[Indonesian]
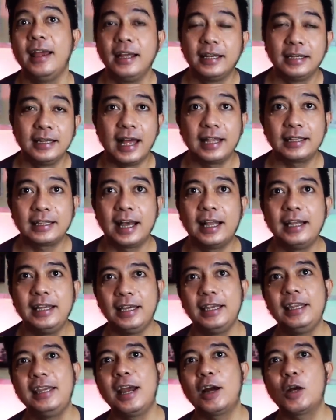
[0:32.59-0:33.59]
dan kali
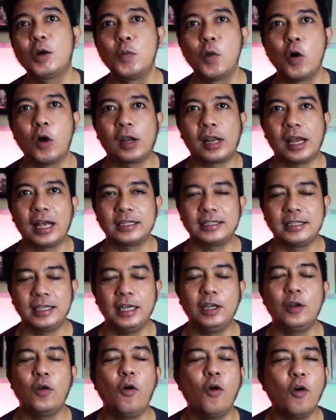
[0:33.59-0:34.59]
ini aku mau
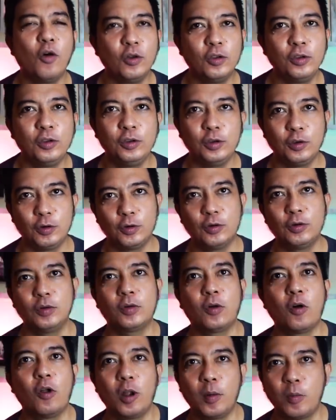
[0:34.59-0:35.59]
ngereaksiin Onyo
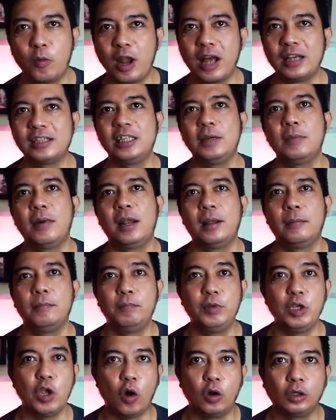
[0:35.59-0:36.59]
kolaborasi Balon
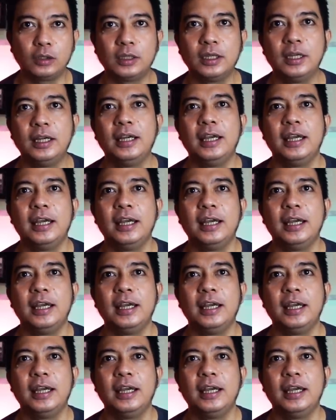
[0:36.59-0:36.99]
Biot.